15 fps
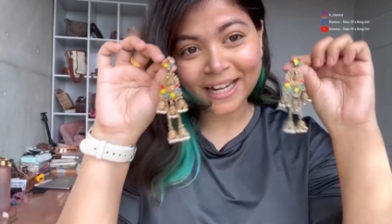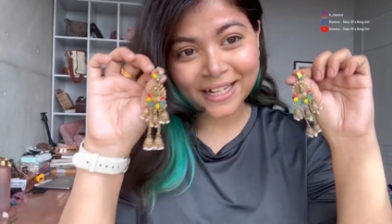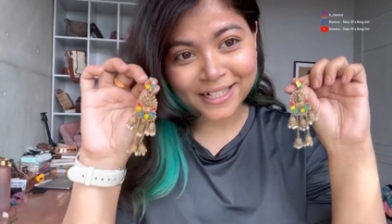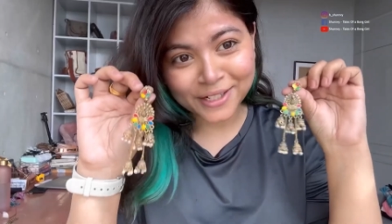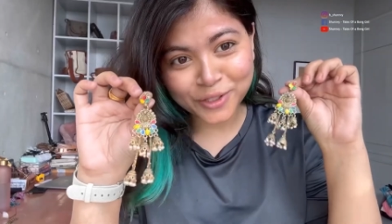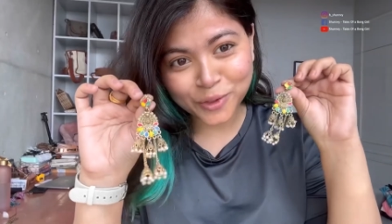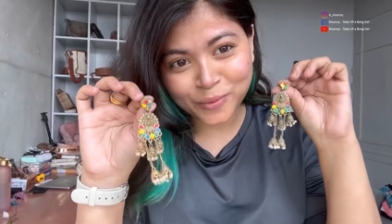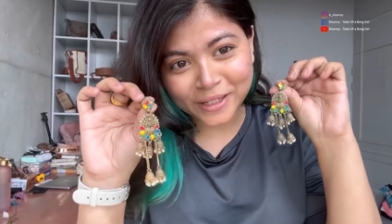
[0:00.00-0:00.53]

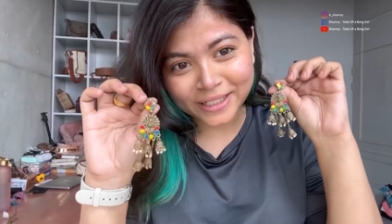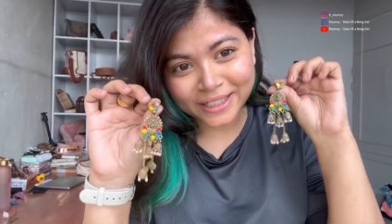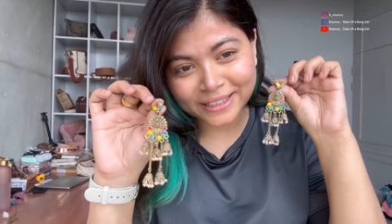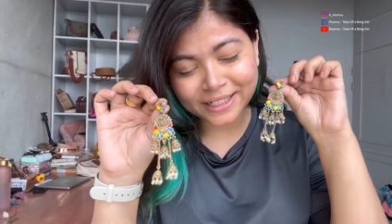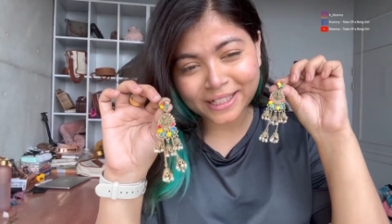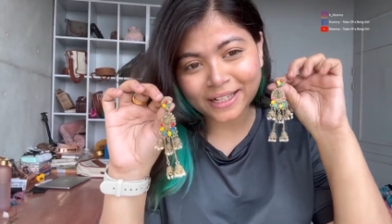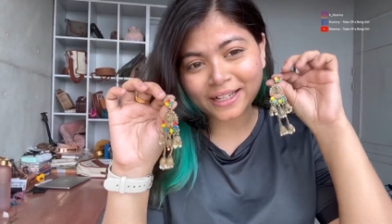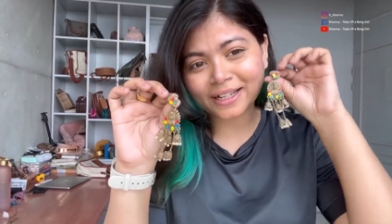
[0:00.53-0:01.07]
এটা নিউ মার্কেট
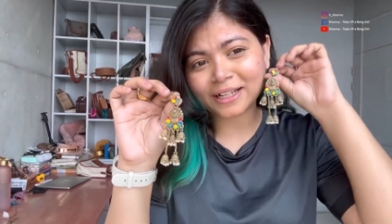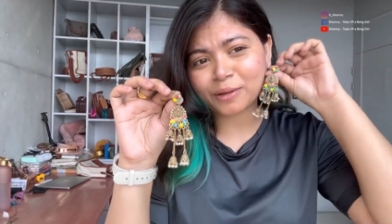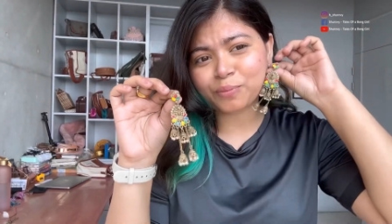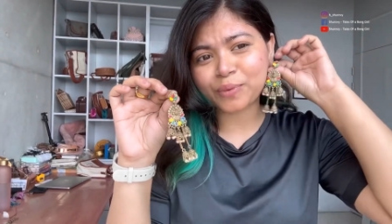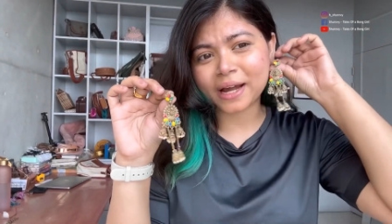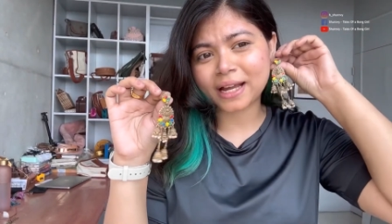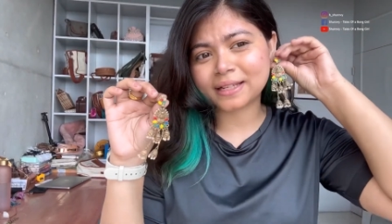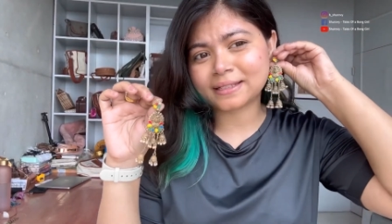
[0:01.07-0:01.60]
থেকে কেনা
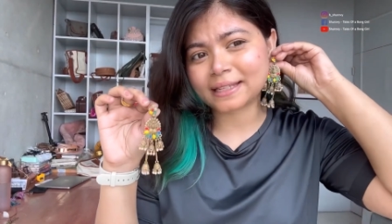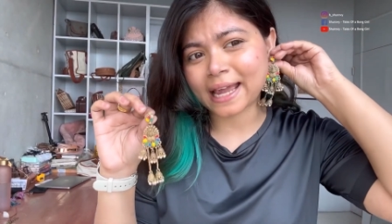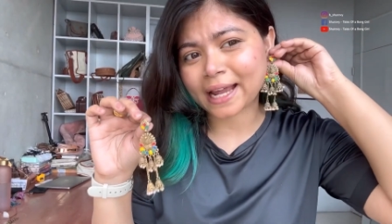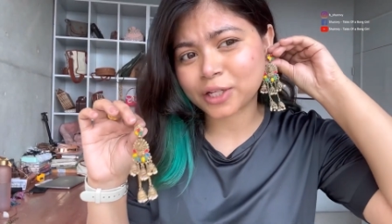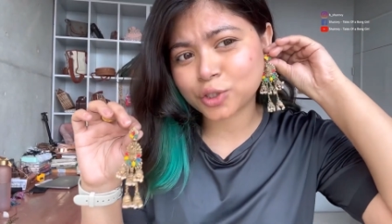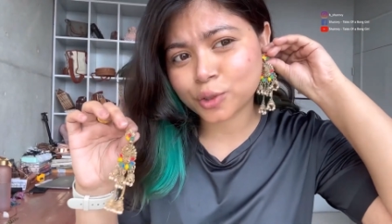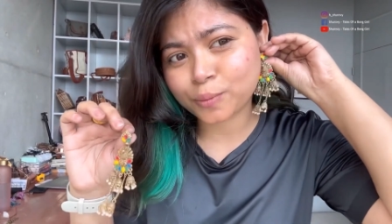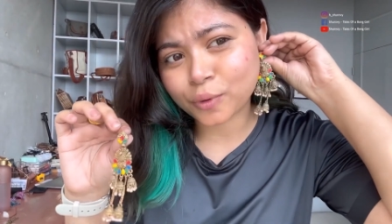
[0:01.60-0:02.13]
প্রাইস
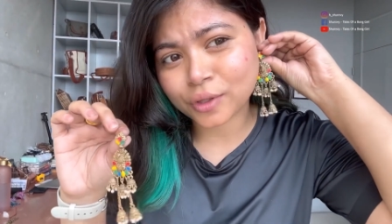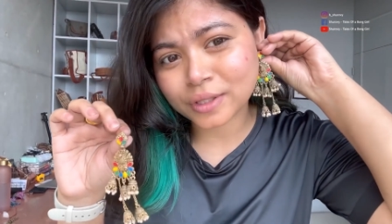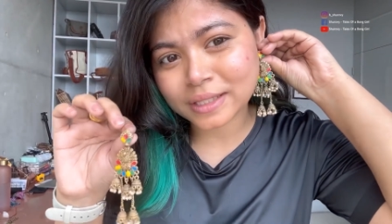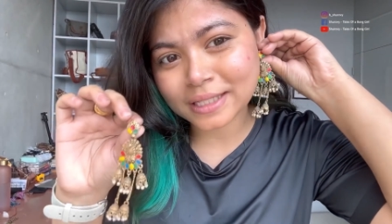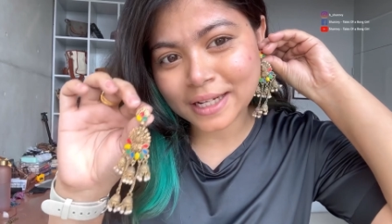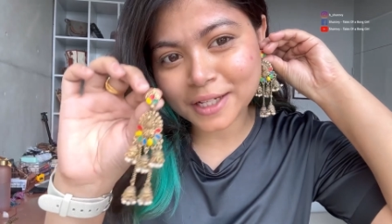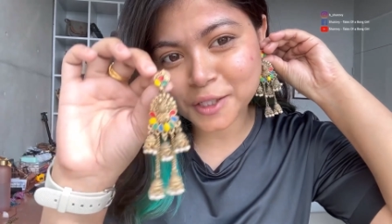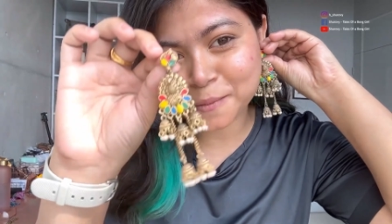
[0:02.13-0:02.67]
একশো
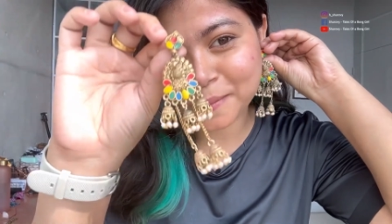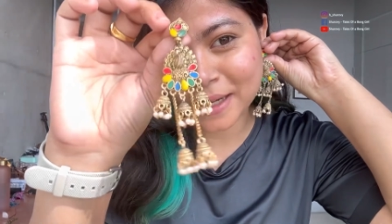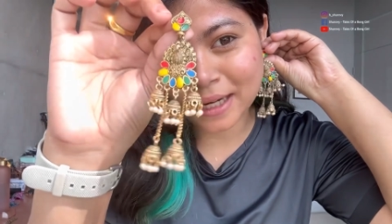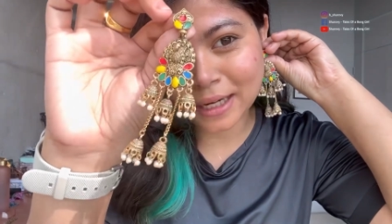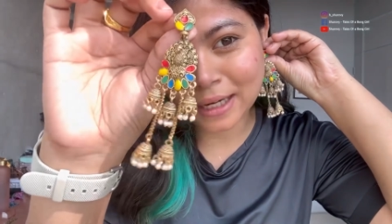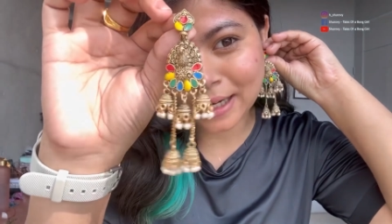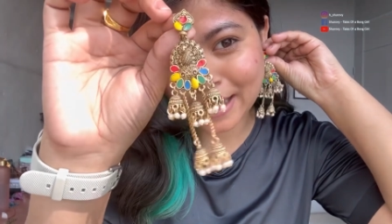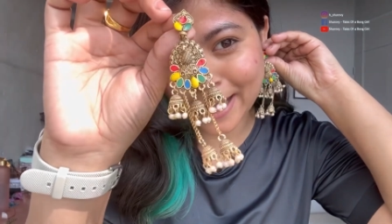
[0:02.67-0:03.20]
বা
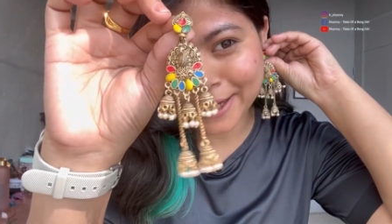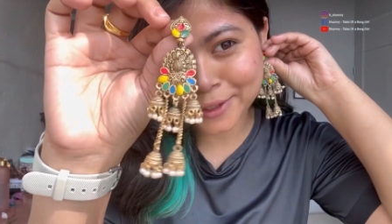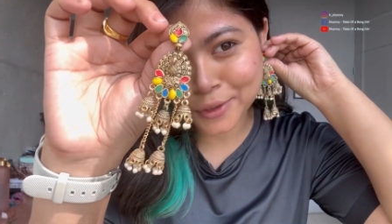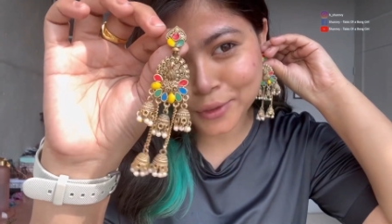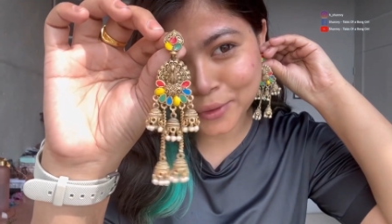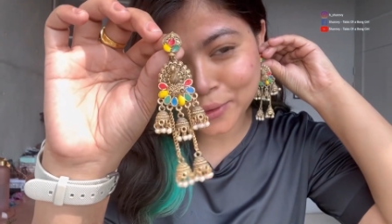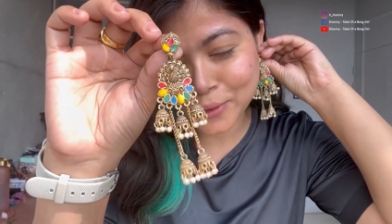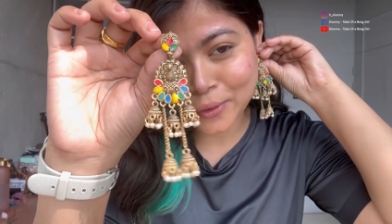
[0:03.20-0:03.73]

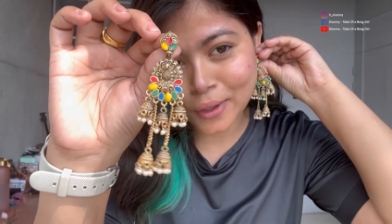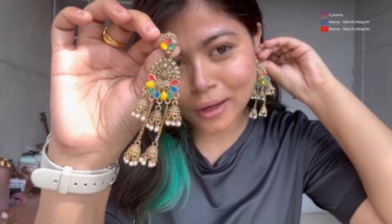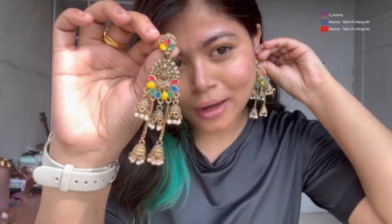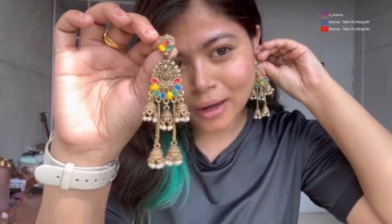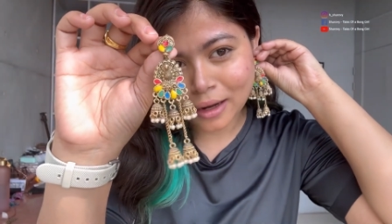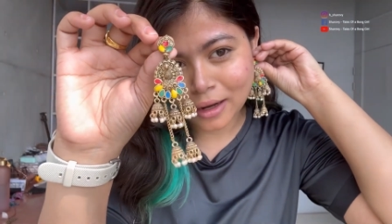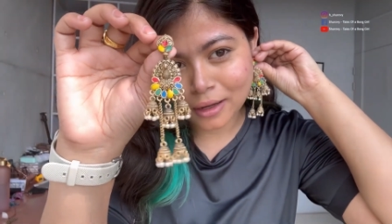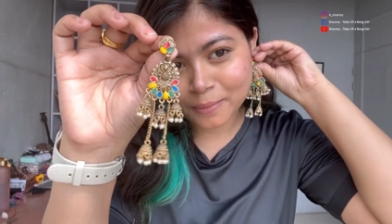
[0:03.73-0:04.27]
একশো
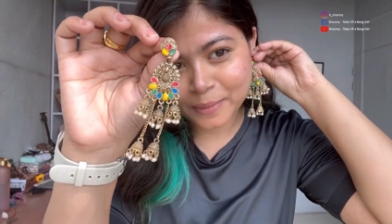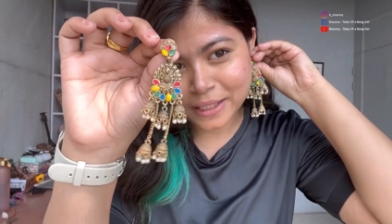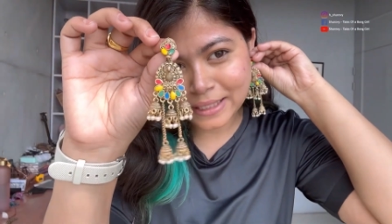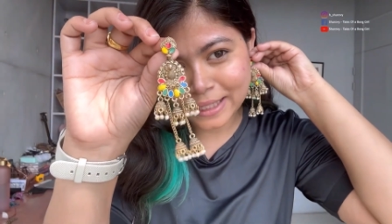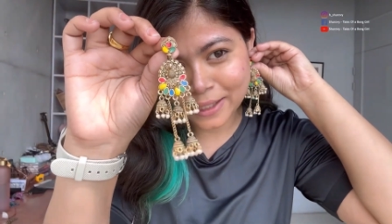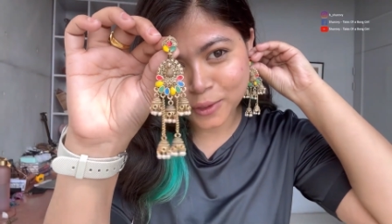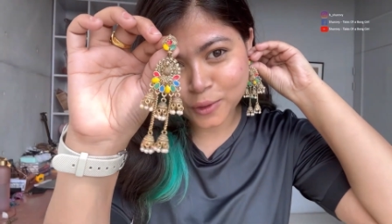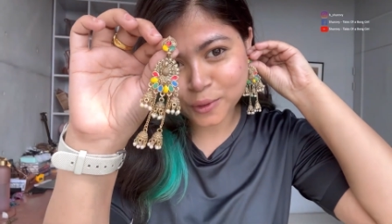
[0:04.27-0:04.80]
বিশ
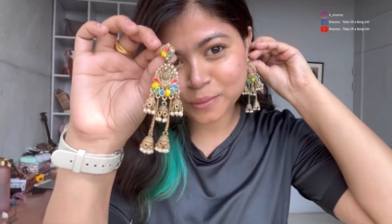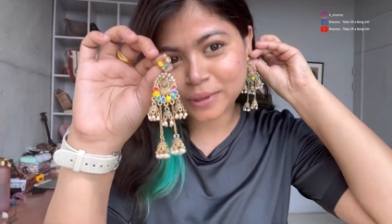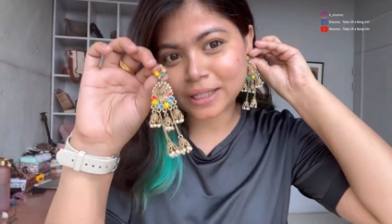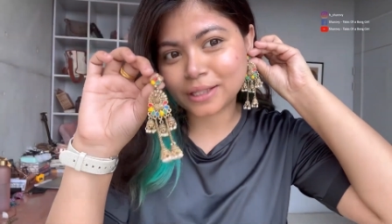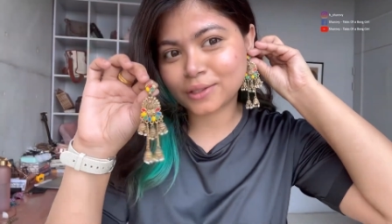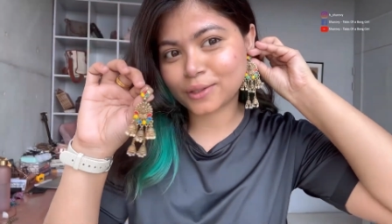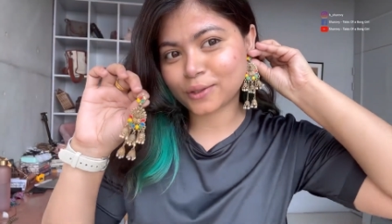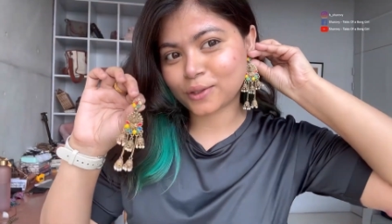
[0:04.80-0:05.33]
এইরকম নিয়েছিল